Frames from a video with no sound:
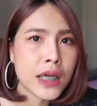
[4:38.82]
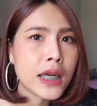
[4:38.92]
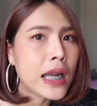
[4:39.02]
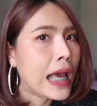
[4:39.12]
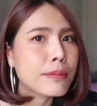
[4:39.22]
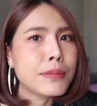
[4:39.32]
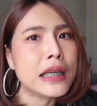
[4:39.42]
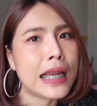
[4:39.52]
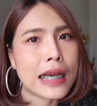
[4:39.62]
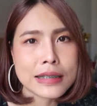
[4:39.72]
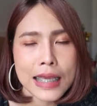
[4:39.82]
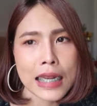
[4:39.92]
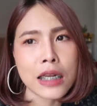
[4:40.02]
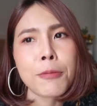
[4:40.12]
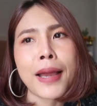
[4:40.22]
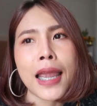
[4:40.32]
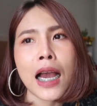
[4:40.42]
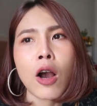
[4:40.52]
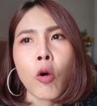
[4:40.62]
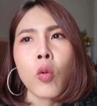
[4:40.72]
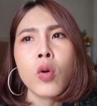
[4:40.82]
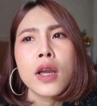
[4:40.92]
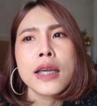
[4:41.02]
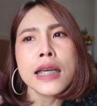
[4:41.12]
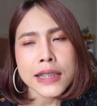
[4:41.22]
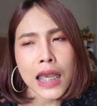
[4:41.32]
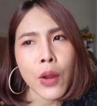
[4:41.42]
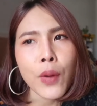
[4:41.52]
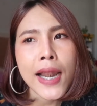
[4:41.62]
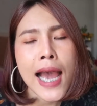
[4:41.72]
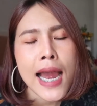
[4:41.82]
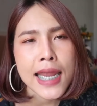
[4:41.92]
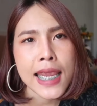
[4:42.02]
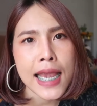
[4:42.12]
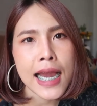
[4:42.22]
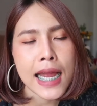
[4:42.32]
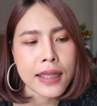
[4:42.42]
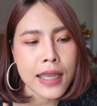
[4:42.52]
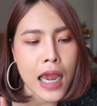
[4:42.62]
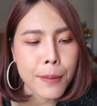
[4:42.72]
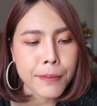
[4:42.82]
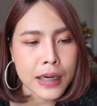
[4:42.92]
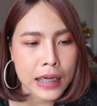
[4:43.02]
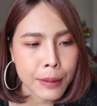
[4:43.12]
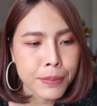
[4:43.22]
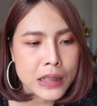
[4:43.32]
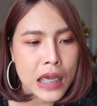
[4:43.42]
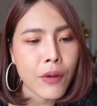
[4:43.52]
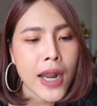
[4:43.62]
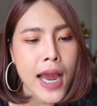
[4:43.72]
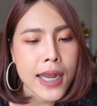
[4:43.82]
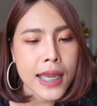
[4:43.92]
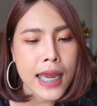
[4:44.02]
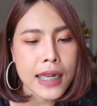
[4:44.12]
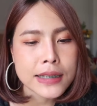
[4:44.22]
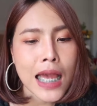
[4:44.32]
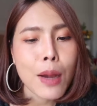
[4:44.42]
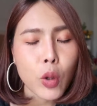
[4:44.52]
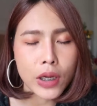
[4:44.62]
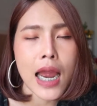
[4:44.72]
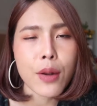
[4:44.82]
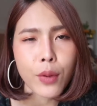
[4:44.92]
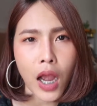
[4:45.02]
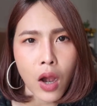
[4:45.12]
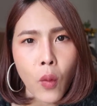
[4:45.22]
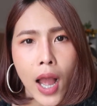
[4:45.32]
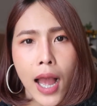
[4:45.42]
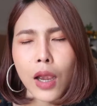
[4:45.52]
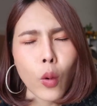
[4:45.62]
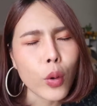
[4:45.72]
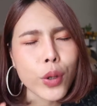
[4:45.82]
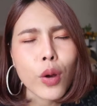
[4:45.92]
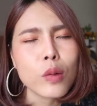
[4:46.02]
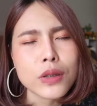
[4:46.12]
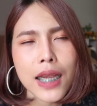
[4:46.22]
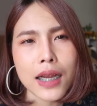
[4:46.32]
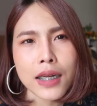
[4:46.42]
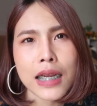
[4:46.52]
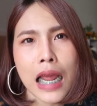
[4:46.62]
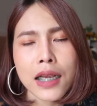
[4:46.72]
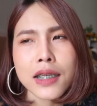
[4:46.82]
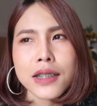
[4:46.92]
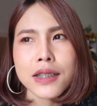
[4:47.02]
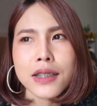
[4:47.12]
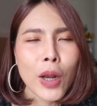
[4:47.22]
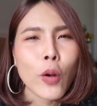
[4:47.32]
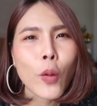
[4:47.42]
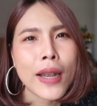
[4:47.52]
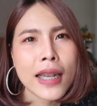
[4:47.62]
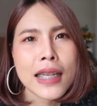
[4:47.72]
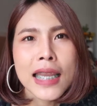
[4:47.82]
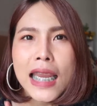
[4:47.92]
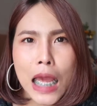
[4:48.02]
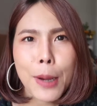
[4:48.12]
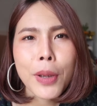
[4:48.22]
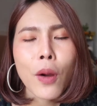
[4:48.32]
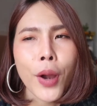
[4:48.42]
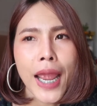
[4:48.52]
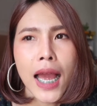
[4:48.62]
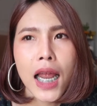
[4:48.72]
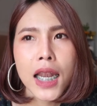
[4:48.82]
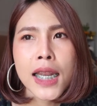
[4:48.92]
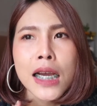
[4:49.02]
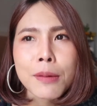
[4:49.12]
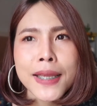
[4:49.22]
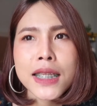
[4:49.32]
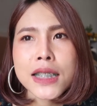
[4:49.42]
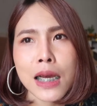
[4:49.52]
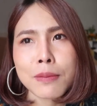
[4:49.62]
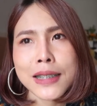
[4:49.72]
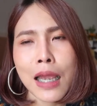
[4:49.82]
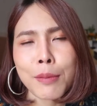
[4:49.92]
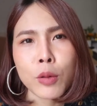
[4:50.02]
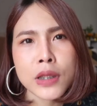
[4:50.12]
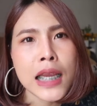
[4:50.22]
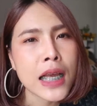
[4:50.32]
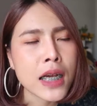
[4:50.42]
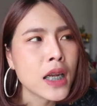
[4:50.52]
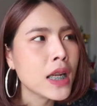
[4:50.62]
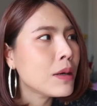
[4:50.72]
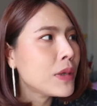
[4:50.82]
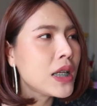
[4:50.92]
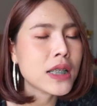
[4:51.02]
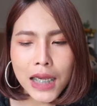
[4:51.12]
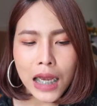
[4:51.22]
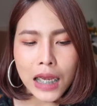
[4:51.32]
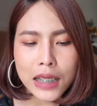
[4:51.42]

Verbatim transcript: เยอะหลักหมื่นหลักแสนขึ้นไปเขาใช้เวลาในการทำคลิปใช้เวลาในการสร้างผลงานของเขาอะอย่างคนที่ออยรู้จักเลยนะคือเป็นคนที่ทำให้ออยอะเริ่มที่จะทำสายบิวตี้แล้วก็เริ่มที่จะ